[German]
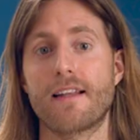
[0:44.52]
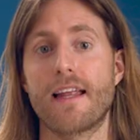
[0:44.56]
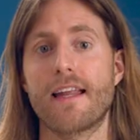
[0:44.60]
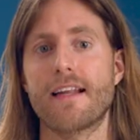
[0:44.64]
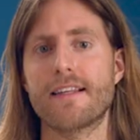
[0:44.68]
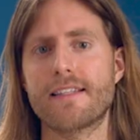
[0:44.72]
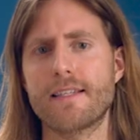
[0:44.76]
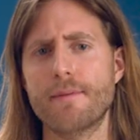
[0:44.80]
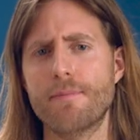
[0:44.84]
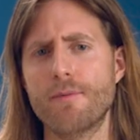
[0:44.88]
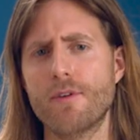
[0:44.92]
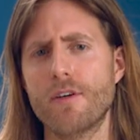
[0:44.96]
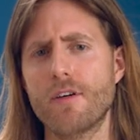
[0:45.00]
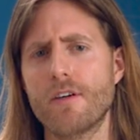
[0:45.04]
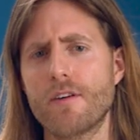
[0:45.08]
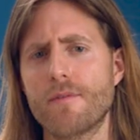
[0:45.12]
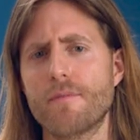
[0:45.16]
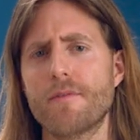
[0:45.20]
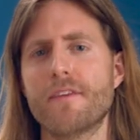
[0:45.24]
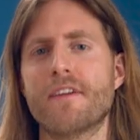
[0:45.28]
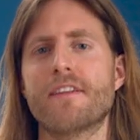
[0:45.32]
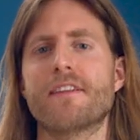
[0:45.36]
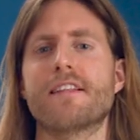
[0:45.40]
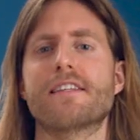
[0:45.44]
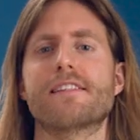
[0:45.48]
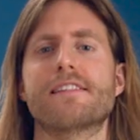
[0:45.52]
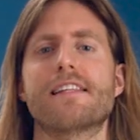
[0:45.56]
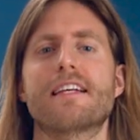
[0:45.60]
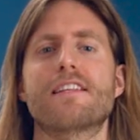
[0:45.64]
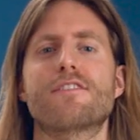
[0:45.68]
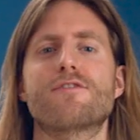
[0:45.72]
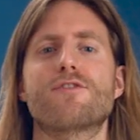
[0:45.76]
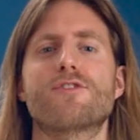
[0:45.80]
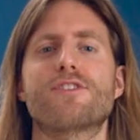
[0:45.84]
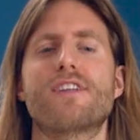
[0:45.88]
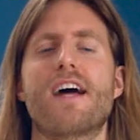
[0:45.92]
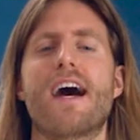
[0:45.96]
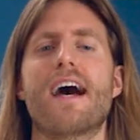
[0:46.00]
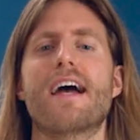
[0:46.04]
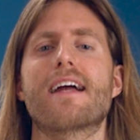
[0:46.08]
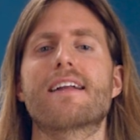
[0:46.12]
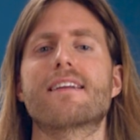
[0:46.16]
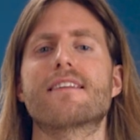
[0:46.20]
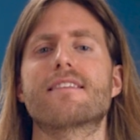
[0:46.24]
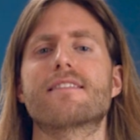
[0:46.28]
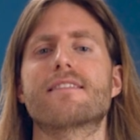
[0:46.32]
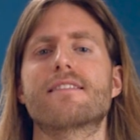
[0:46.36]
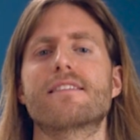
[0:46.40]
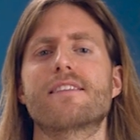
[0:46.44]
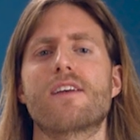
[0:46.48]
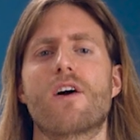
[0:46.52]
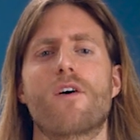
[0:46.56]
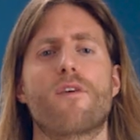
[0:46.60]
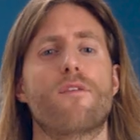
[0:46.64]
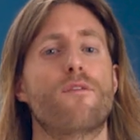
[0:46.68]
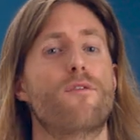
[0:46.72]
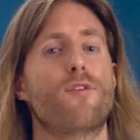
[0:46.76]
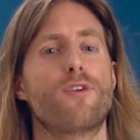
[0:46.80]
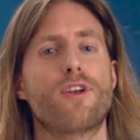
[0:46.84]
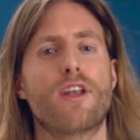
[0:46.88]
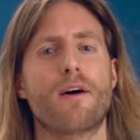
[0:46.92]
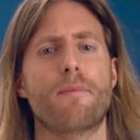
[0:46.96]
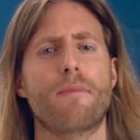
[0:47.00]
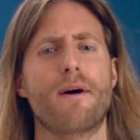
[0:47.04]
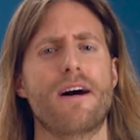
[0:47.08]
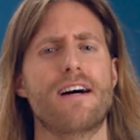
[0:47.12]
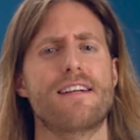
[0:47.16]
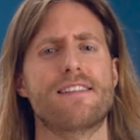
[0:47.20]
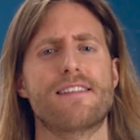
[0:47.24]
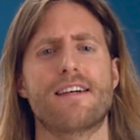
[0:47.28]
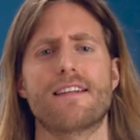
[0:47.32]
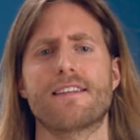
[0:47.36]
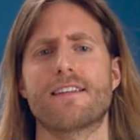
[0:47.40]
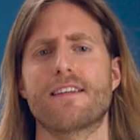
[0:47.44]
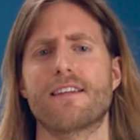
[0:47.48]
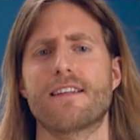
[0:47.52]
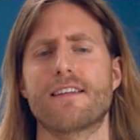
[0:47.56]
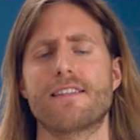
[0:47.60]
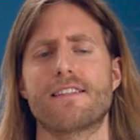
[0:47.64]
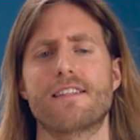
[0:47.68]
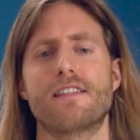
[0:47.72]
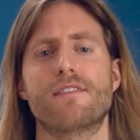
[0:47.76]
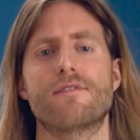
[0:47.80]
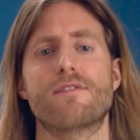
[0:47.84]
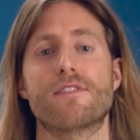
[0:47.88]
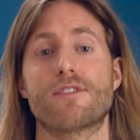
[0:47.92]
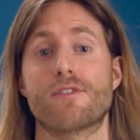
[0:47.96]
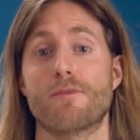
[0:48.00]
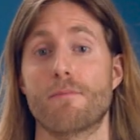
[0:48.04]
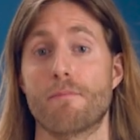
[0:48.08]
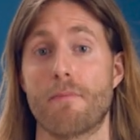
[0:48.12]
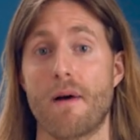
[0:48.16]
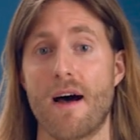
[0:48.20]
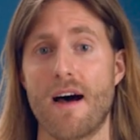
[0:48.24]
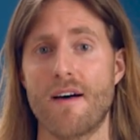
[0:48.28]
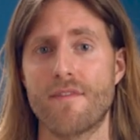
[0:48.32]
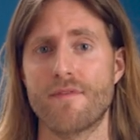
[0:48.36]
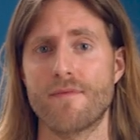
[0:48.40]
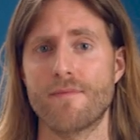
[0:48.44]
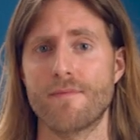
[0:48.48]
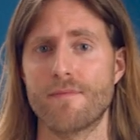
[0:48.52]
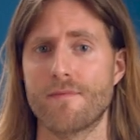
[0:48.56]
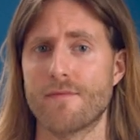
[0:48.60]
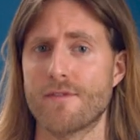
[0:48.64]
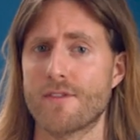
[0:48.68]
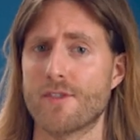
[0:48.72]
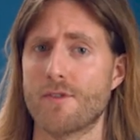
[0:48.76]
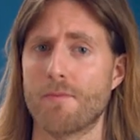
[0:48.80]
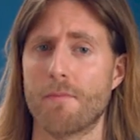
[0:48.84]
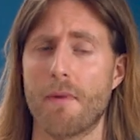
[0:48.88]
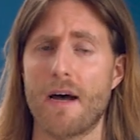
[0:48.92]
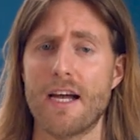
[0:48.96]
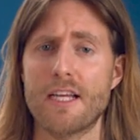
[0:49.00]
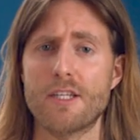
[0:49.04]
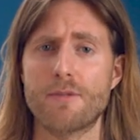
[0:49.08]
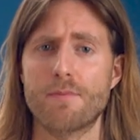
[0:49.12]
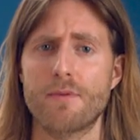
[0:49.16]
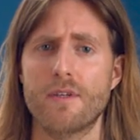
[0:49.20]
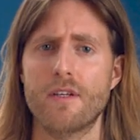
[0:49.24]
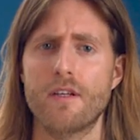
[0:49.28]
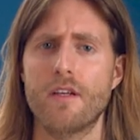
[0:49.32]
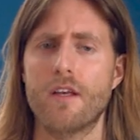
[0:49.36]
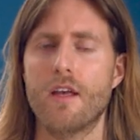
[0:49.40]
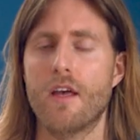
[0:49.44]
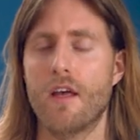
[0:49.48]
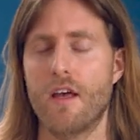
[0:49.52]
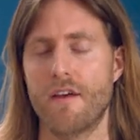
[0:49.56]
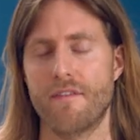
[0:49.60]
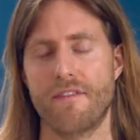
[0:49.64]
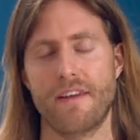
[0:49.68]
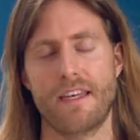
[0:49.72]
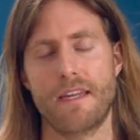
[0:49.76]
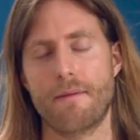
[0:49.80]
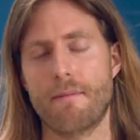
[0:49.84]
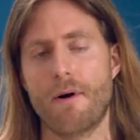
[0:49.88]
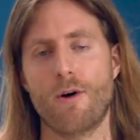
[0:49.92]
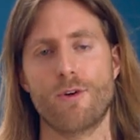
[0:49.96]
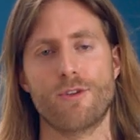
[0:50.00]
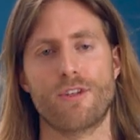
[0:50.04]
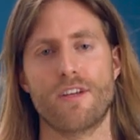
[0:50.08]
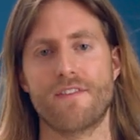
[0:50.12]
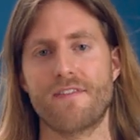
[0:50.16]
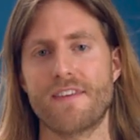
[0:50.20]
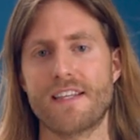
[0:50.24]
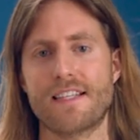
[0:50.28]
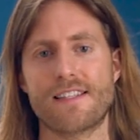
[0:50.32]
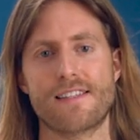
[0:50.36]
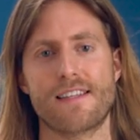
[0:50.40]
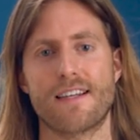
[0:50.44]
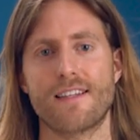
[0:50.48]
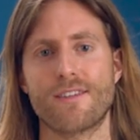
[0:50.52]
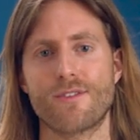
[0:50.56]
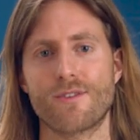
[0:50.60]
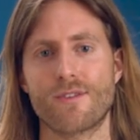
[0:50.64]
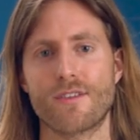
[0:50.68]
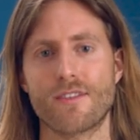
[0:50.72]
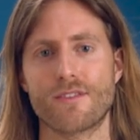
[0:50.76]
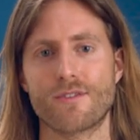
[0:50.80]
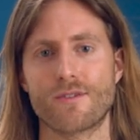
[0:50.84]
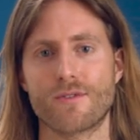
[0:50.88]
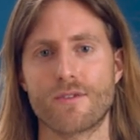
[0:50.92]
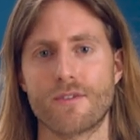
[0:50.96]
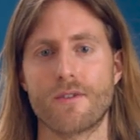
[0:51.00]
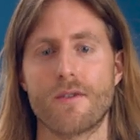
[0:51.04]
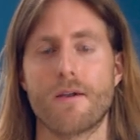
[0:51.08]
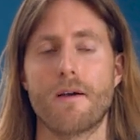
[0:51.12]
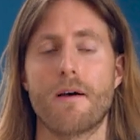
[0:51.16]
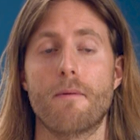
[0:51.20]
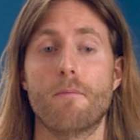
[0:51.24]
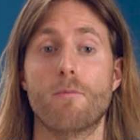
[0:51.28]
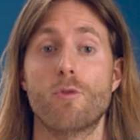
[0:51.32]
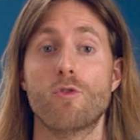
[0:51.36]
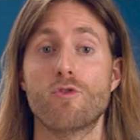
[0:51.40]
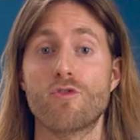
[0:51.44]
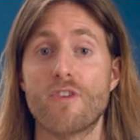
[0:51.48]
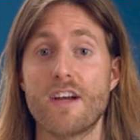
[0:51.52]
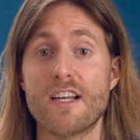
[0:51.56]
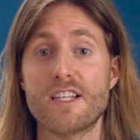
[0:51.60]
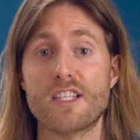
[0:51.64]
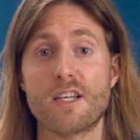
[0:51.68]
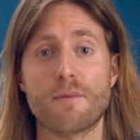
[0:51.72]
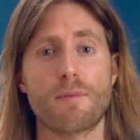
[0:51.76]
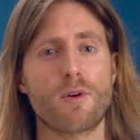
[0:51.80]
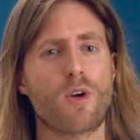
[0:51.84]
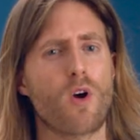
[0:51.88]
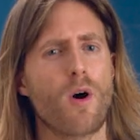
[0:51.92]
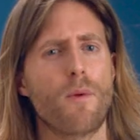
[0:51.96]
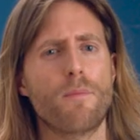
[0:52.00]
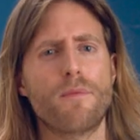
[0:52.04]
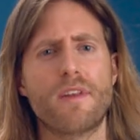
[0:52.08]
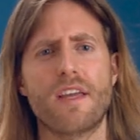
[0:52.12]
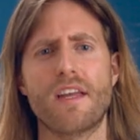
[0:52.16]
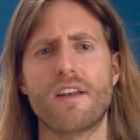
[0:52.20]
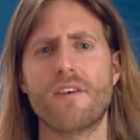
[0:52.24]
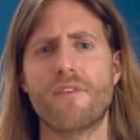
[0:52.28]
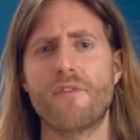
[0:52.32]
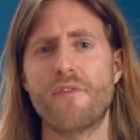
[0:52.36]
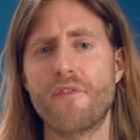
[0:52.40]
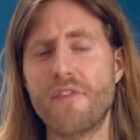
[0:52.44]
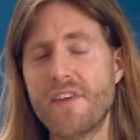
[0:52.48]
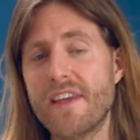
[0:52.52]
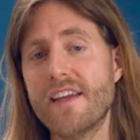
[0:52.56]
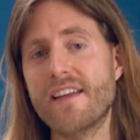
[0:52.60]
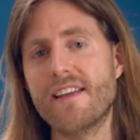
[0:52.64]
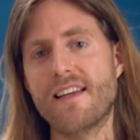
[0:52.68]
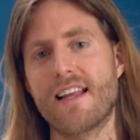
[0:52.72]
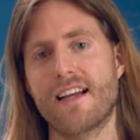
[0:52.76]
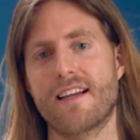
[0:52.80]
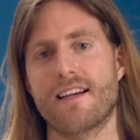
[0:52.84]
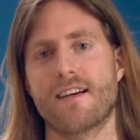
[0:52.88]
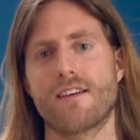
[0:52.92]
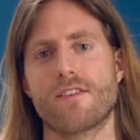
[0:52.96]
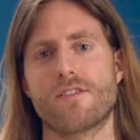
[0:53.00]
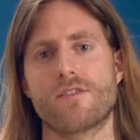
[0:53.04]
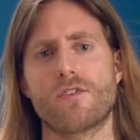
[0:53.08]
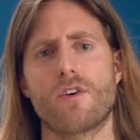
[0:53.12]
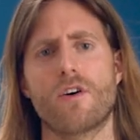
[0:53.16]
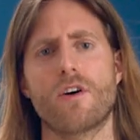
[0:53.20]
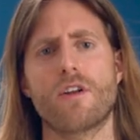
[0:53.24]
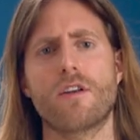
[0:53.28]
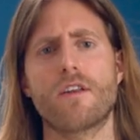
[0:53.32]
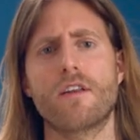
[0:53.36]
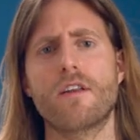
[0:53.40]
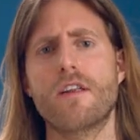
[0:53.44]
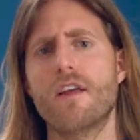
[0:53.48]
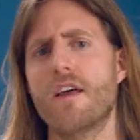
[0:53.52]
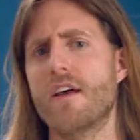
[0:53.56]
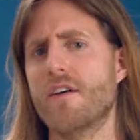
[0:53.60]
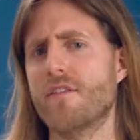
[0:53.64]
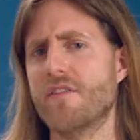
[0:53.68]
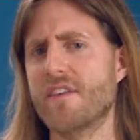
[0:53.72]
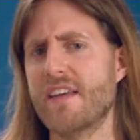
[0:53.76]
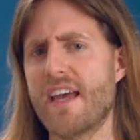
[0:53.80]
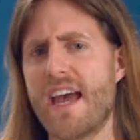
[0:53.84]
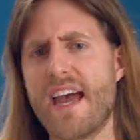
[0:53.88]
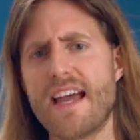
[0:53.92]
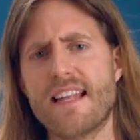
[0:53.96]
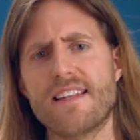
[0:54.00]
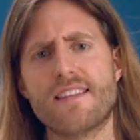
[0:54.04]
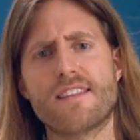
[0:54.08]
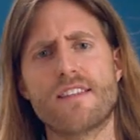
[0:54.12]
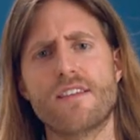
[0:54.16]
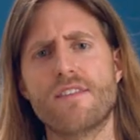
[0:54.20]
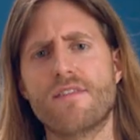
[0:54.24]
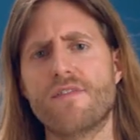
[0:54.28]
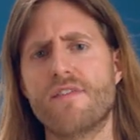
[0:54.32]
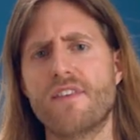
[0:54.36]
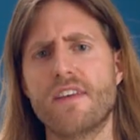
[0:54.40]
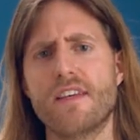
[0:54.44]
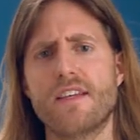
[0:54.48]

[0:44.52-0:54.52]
Kleiner Tipp noch, das Nassfutter eignet sich auch wunderbar als Alternative zum Barfen. Zum Beispiel, wenn ihr mal unterwegs seid oder so. Moonranger bekommt ihr in vielen leckeren Sorten, wie Ente,